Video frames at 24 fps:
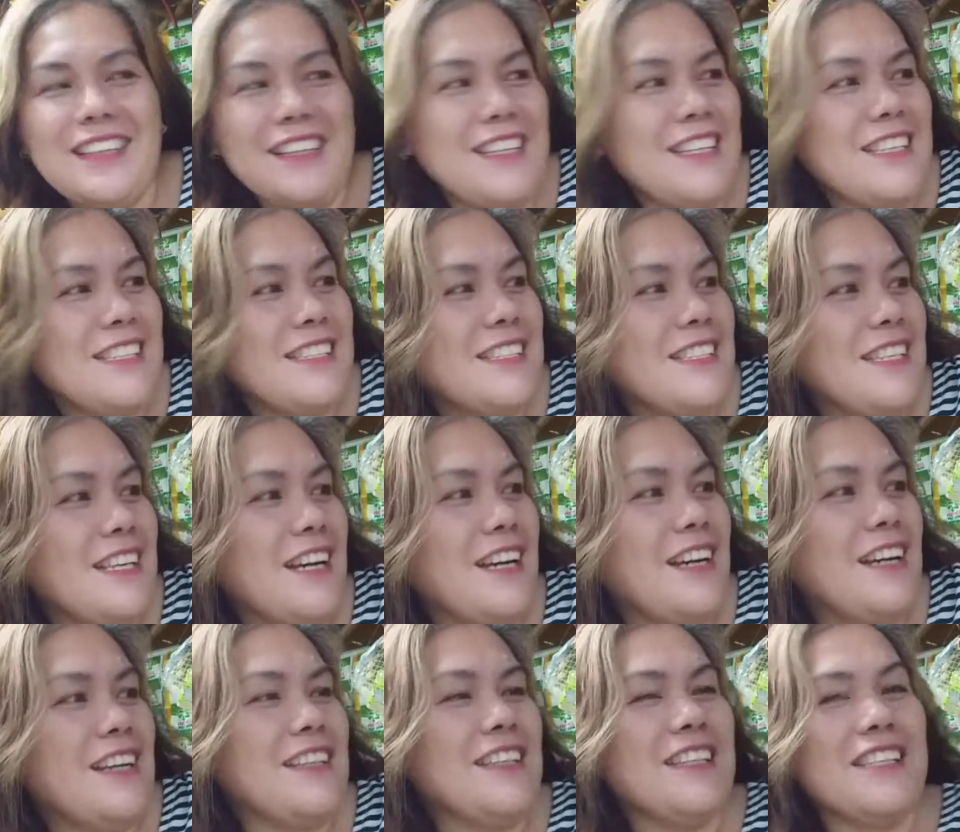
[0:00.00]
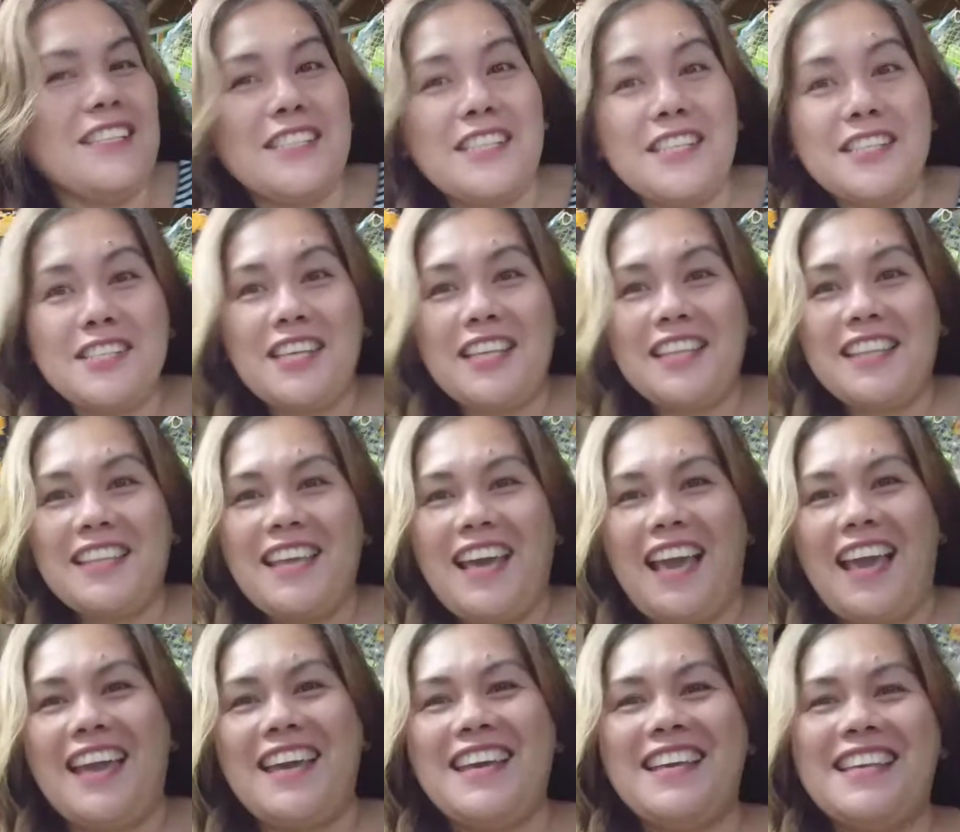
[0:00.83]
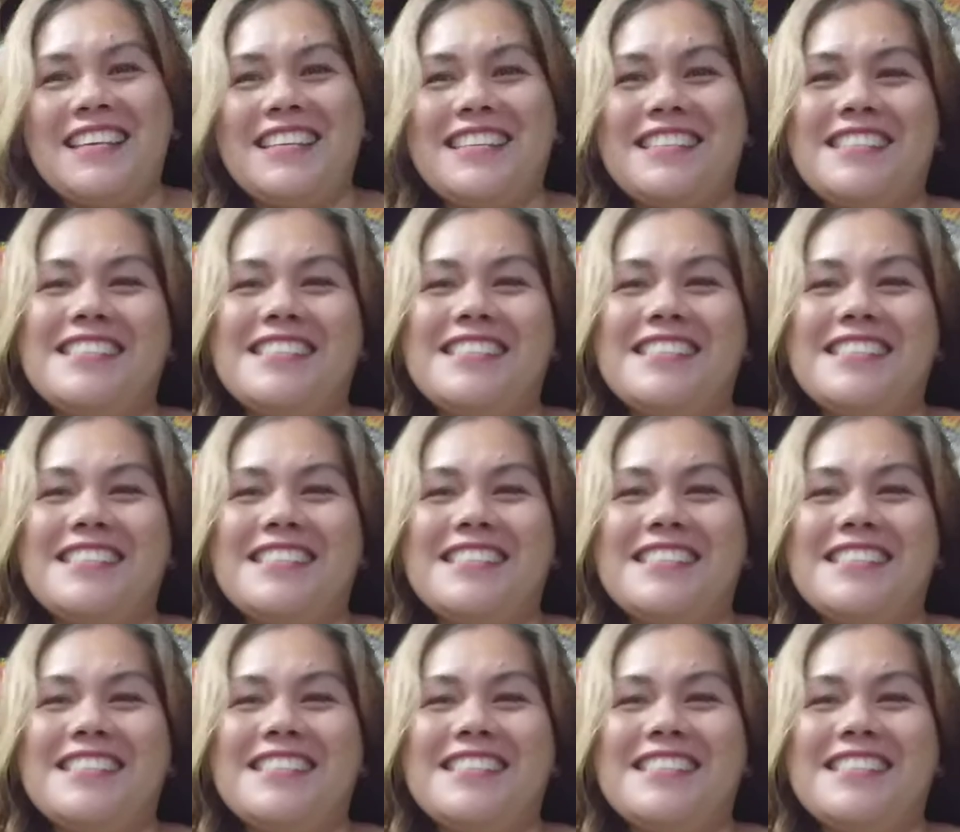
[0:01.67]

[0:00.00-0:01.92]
this, uh, this is it guys.